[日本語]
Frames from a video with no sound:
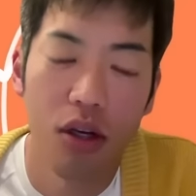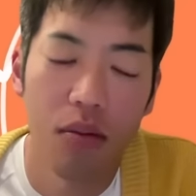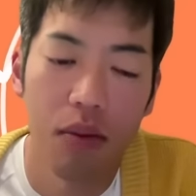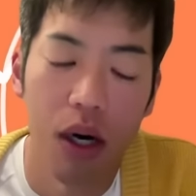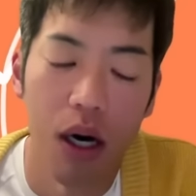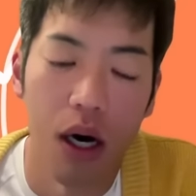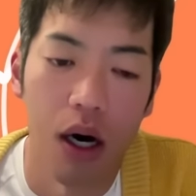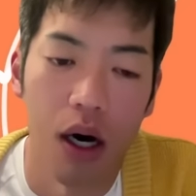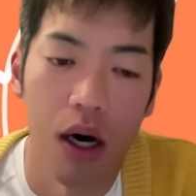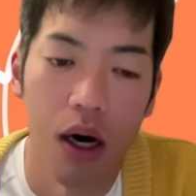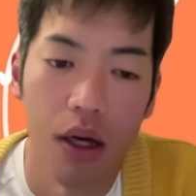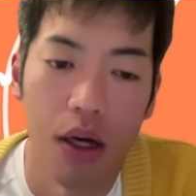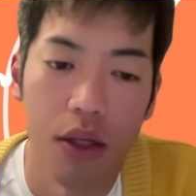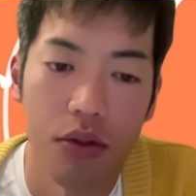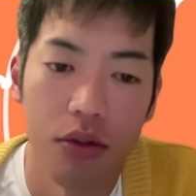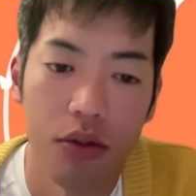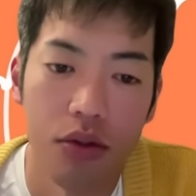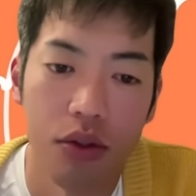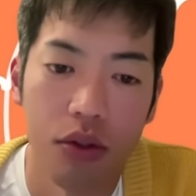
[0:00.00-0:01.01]
まあ
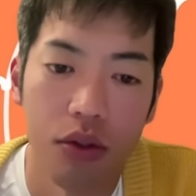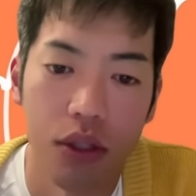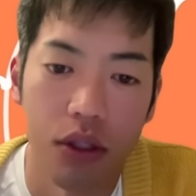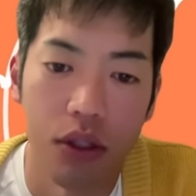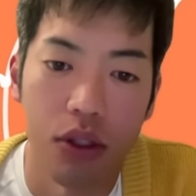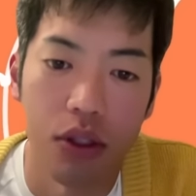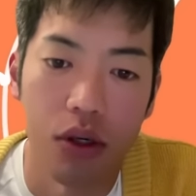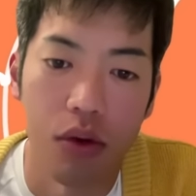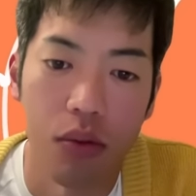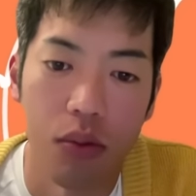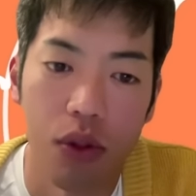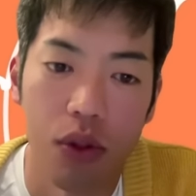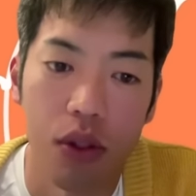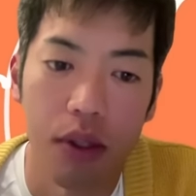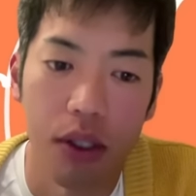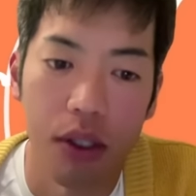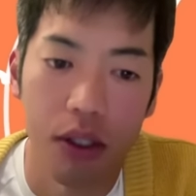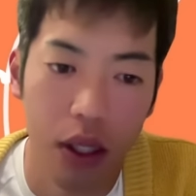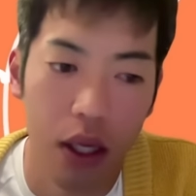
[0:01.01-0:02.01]
いうふうに私は思っ
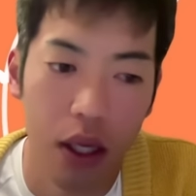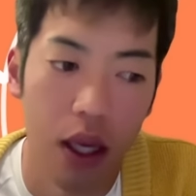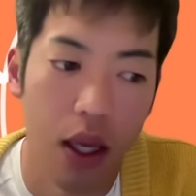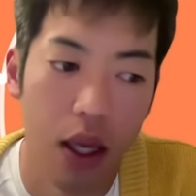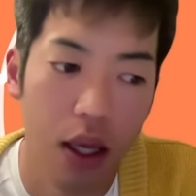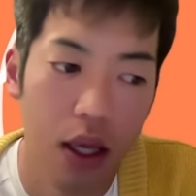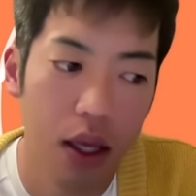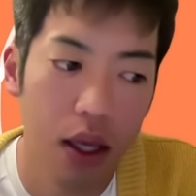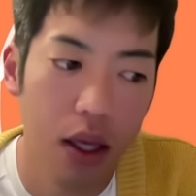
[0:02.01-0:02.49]
てまして、